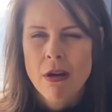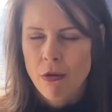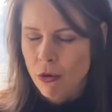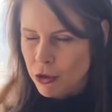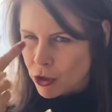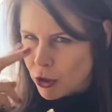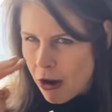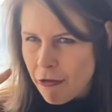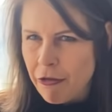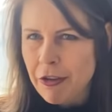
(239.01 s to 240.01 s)
outros
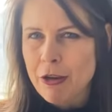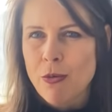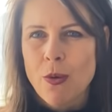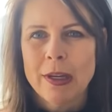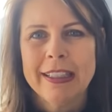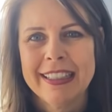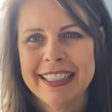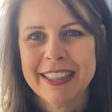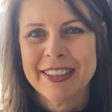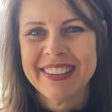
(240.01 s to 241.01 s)
só ficam
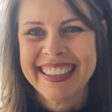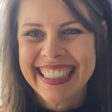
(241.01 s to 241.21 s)
olhando.